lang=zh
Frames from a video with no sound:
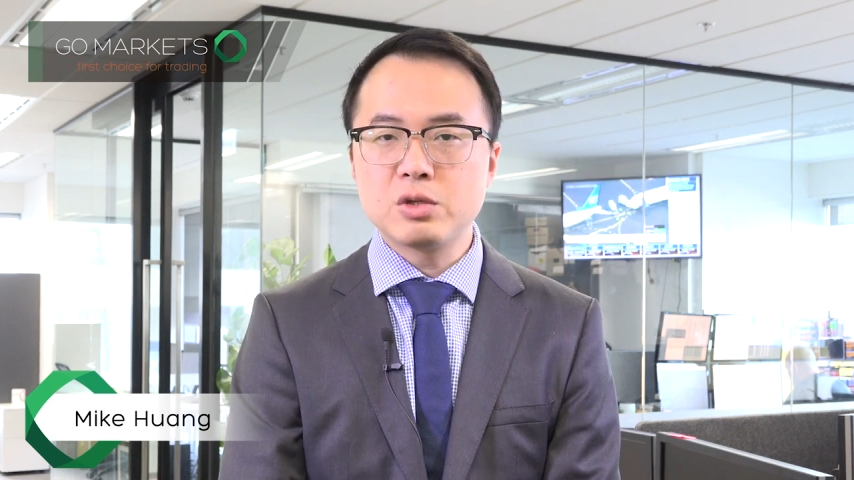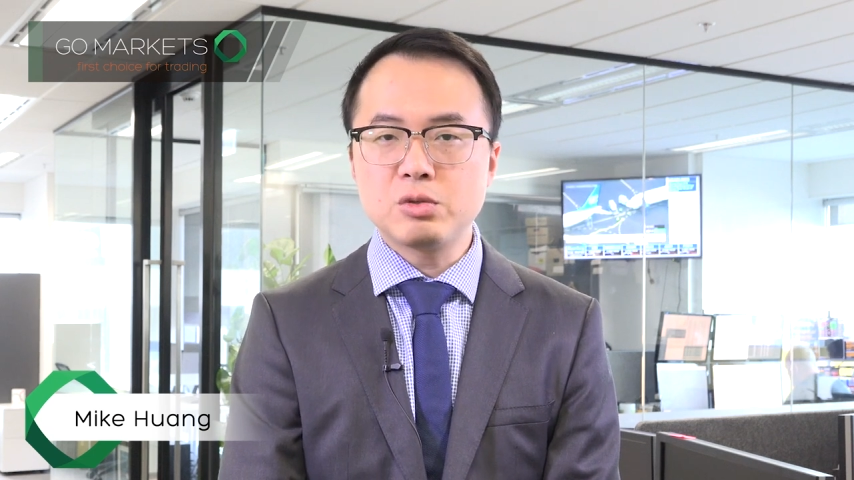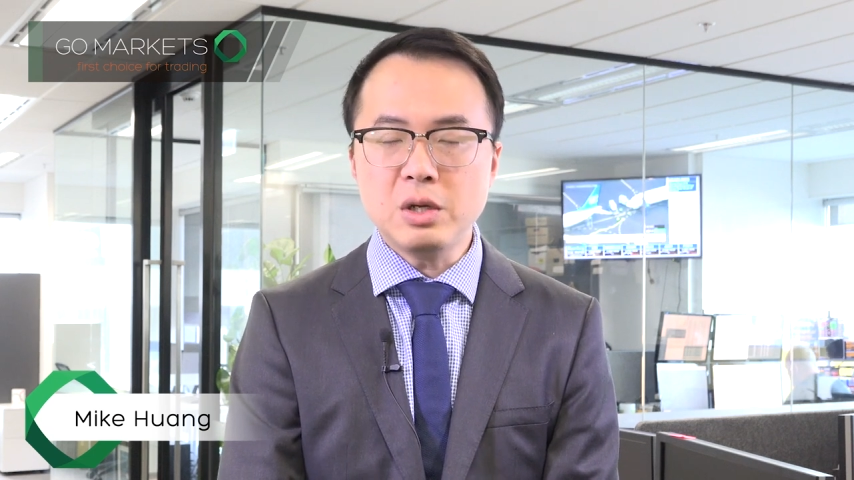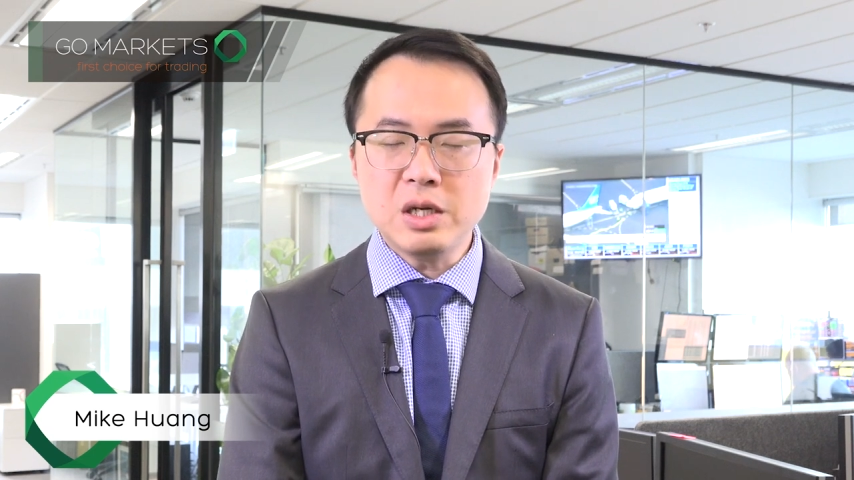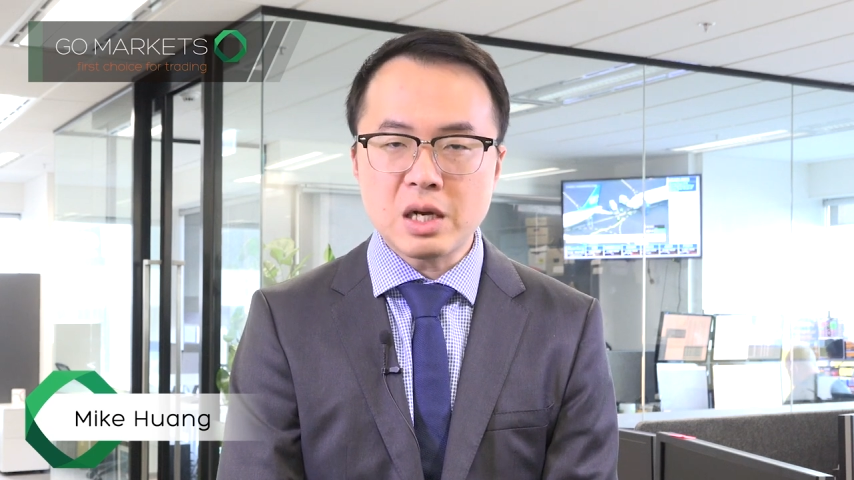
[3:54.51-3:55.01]

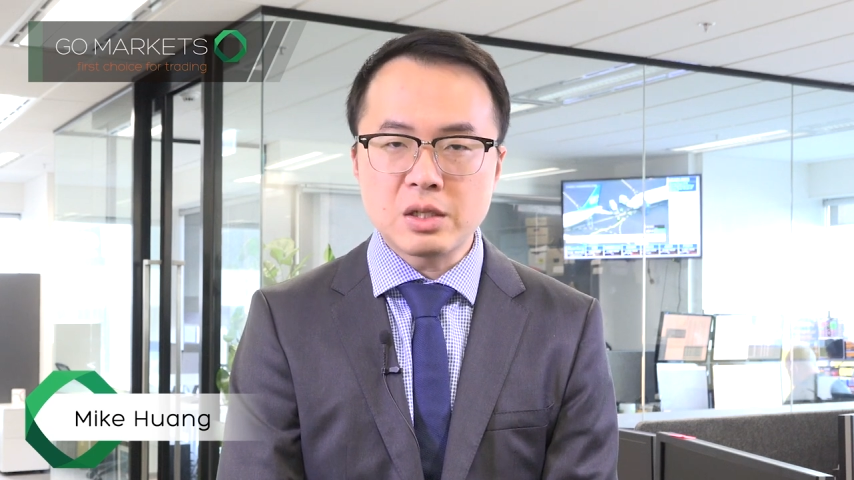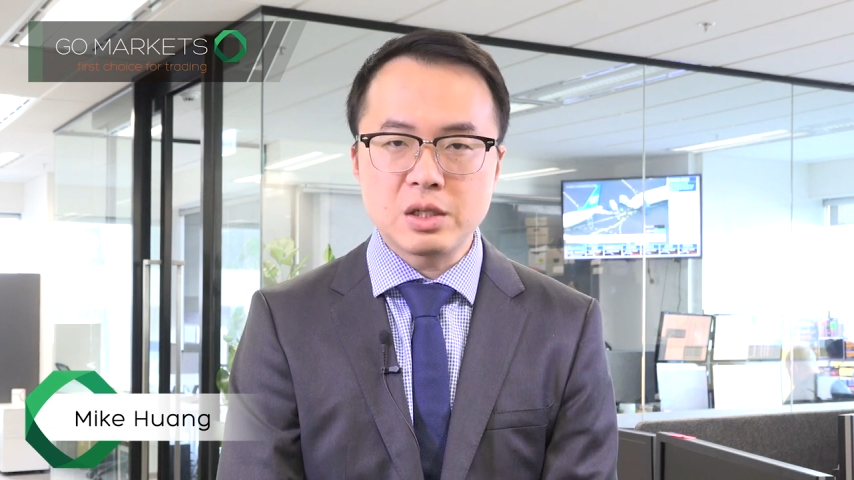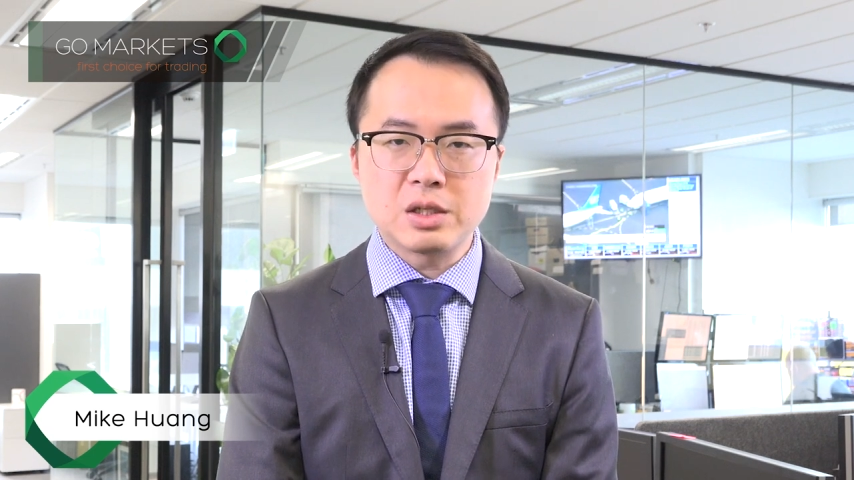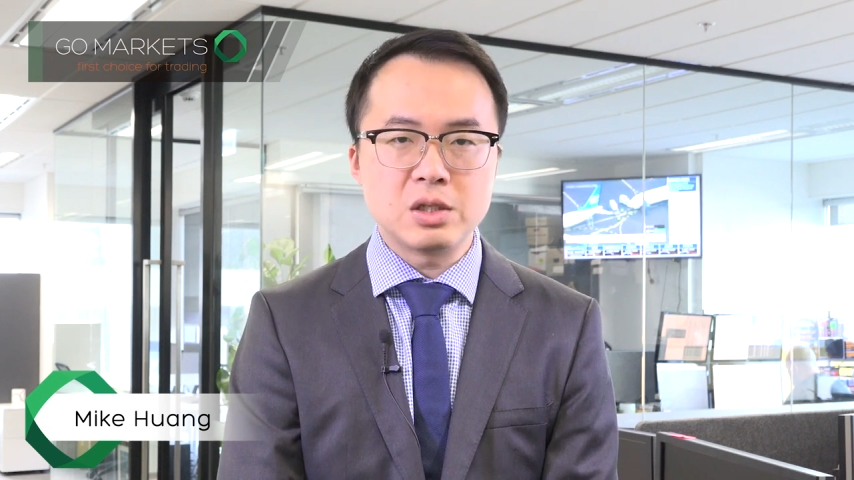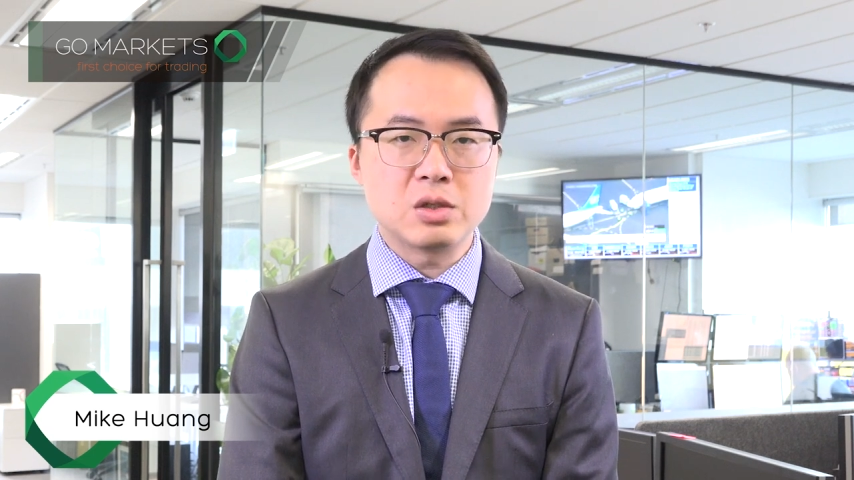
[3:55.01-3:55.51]
虽然
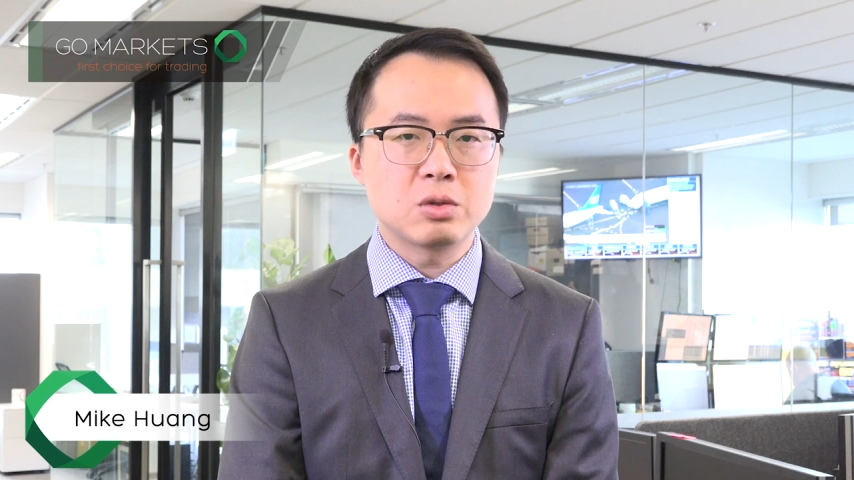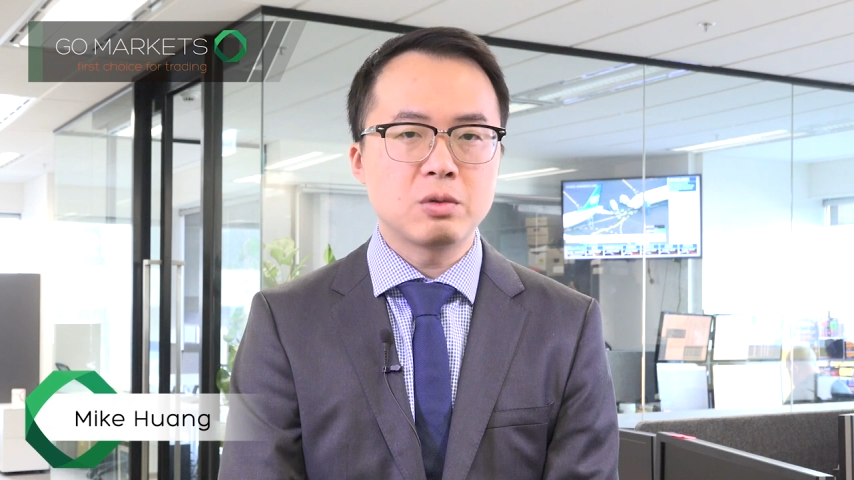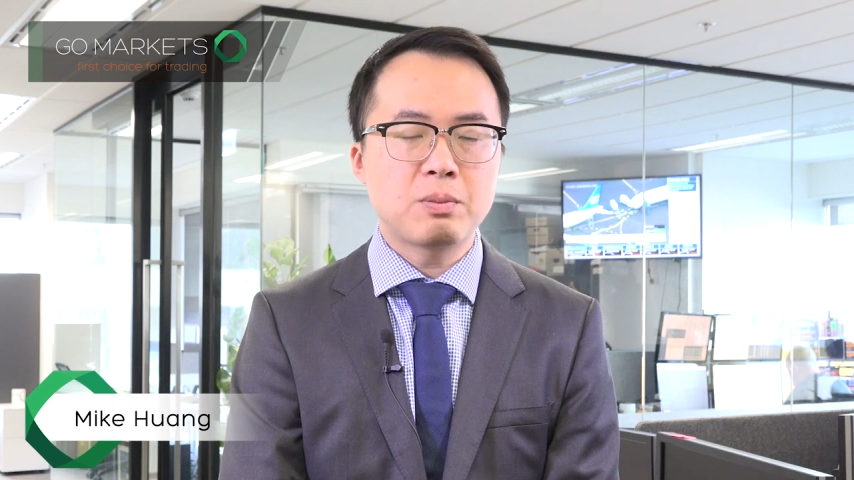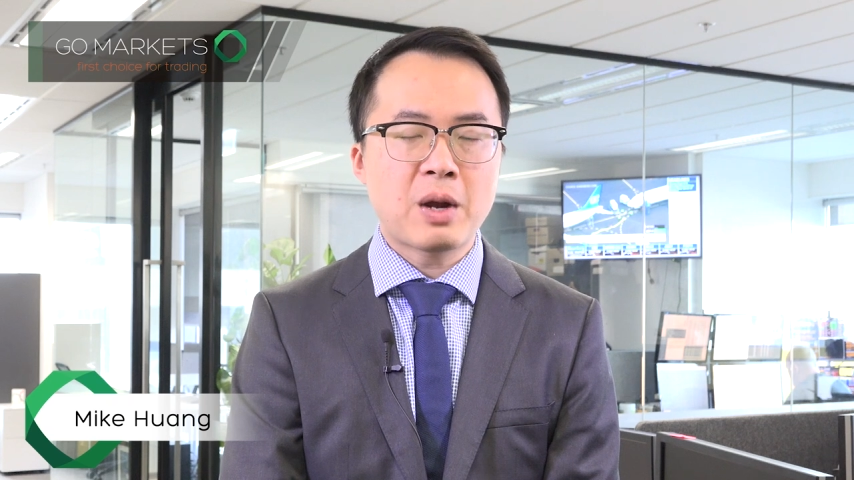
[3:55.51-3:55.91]
这几周